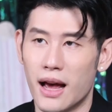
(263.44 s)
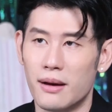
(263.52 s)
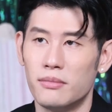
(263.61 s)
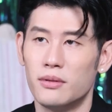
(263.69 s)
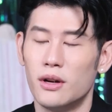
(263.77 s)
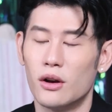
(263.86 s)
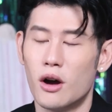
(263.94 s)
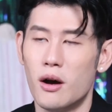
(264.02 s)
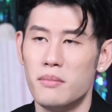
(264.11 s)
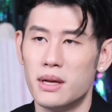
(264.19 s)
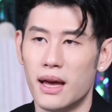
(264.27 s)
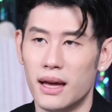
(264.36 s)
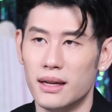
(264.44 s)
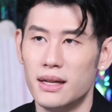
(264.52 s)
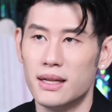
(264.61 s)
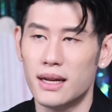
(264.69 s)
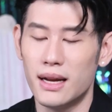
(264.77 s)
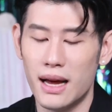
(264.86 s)
นะครับแล้วก็มีเกณฑ์
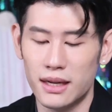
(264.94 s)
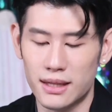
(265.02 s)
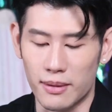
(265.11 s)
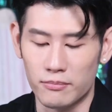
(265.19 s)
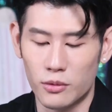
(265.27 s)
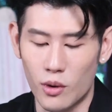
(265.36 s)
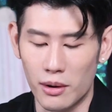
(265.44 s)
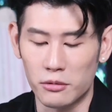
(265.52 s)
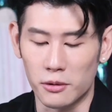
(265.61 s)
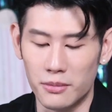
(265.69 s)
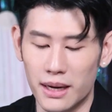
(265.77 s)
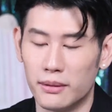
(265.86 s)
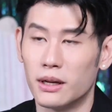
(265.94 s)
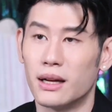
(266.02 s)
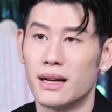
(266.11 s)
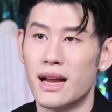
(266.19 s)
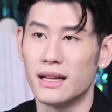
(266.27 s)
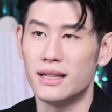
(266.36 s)
ที่จะได้จับความสำเร็จ
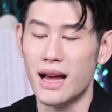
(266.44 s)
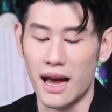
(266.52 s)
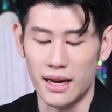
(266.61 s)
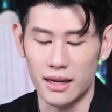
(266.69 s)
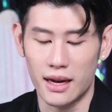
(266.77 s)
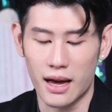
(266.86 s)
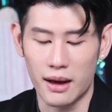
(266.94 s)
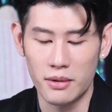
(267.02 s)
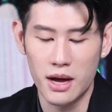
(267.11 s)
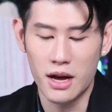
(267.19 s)
ขนาดใหญ่นะครับ